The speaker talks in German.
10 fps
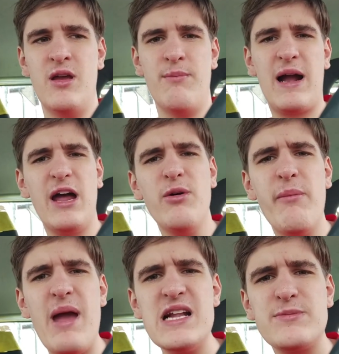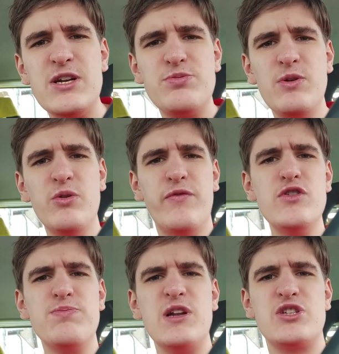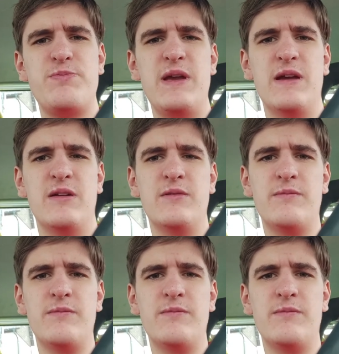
Man kann aber mehr als 20 Minuten Fußball spielen.